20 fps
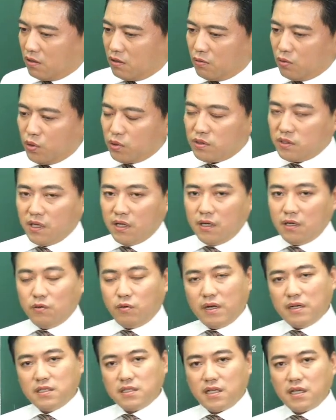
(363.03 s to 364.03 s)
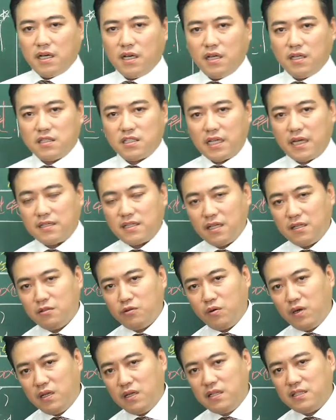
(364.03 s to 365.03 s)
어, 호텔 황제가
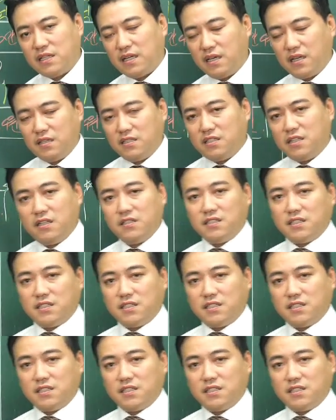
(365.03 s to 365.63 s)
자산관리사이지